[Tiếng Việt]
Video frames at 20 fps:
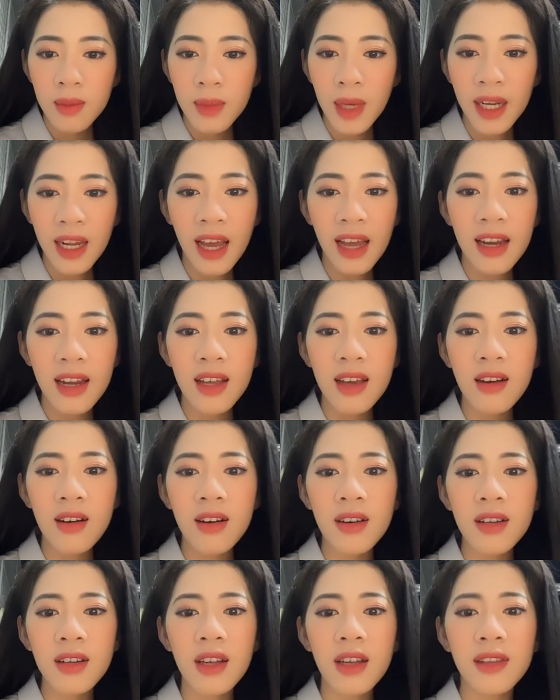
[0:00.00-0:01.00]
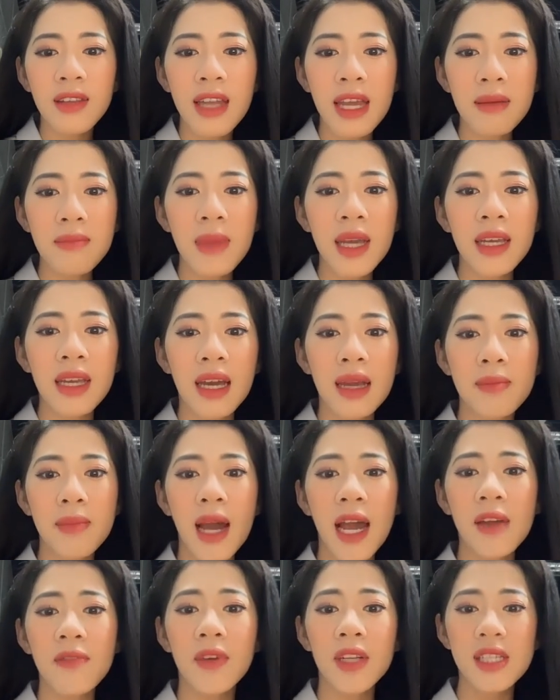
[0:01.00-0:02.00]
Bạn Hải Lê ơi, Ninh Bình ngày
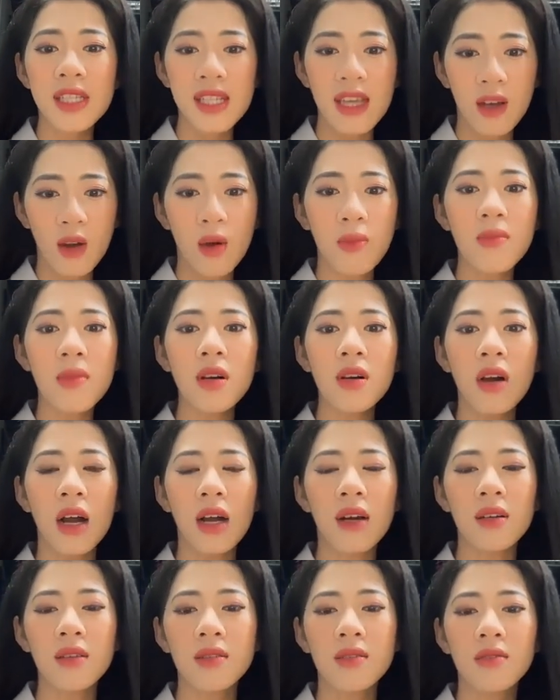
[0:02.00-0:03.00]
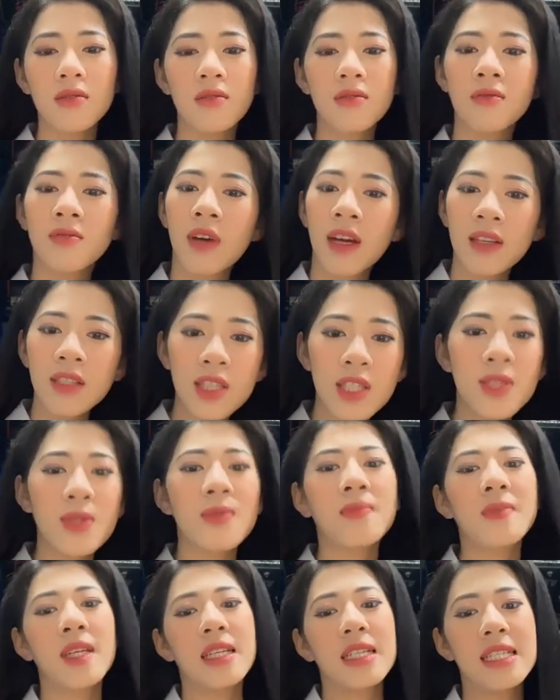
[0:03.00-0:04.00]
mai vẫn sẽ có mưa ạ vẫn
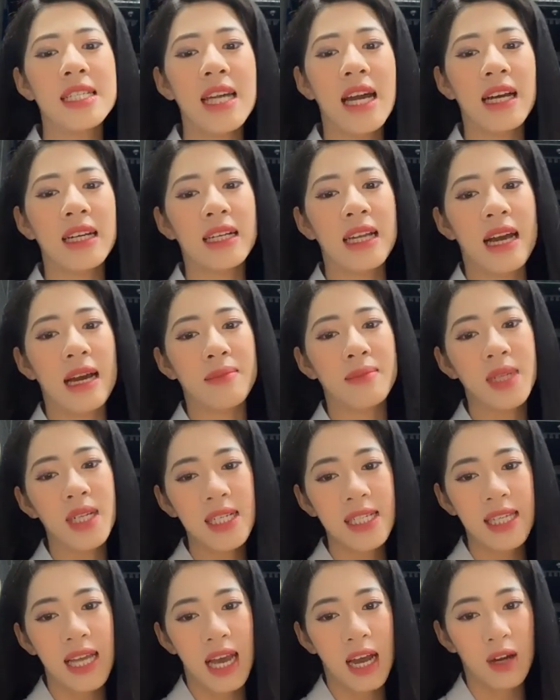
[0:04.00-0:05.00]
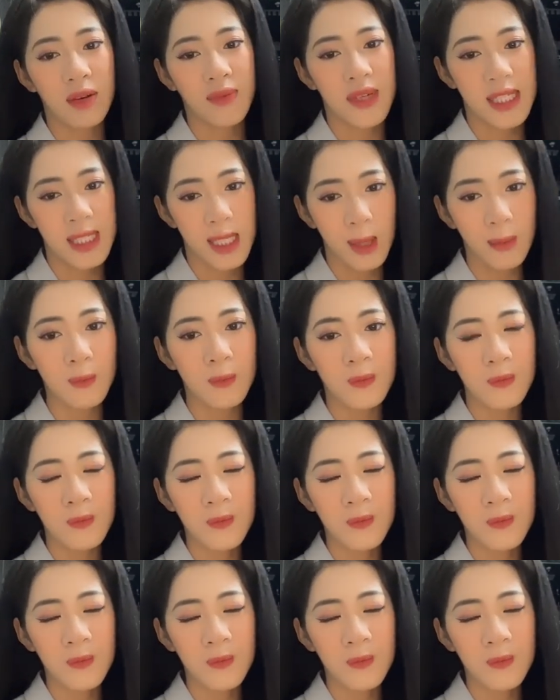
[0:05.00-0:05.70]
chung tình trạng là mưa rào và rông.